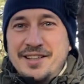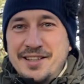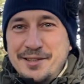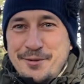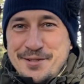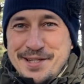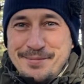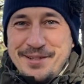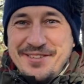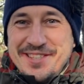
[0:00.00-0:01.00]
Так, друзья,
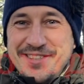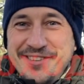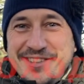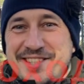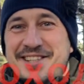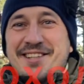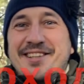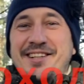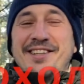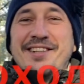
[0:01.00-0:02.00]
приветствую вас
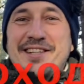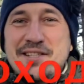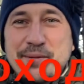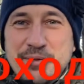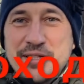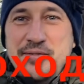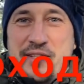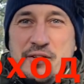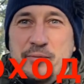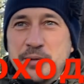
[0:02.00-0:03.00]
на канале
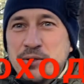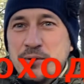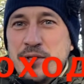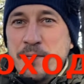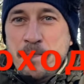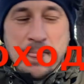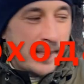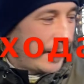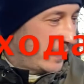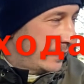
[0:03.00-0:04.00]
Саморазвитие в походе.
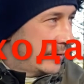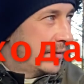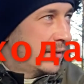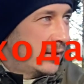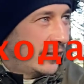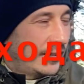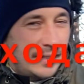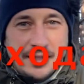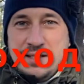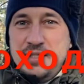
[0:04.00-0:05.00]

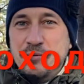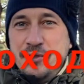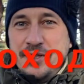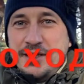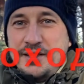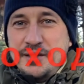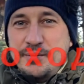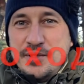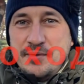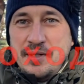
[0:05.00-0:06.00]
Сегодня хотел
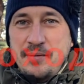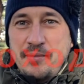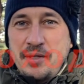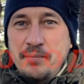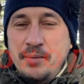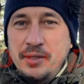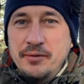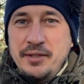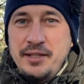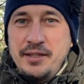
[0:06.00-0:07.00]
бы с вами
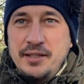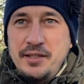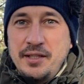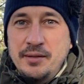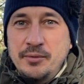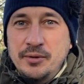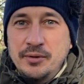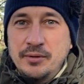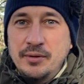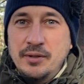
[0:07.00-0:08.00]
поговорить на
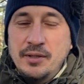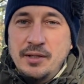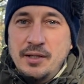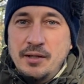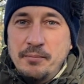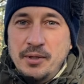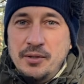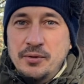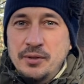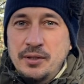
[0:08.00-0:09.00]
тему
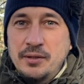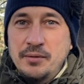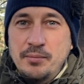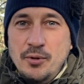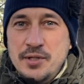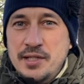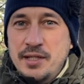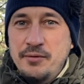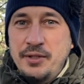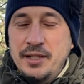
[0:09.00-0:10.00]
поход, польза
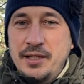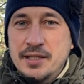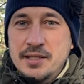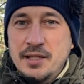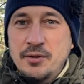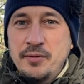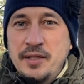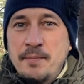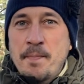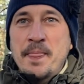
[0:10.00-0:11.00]
и вред для здоровья.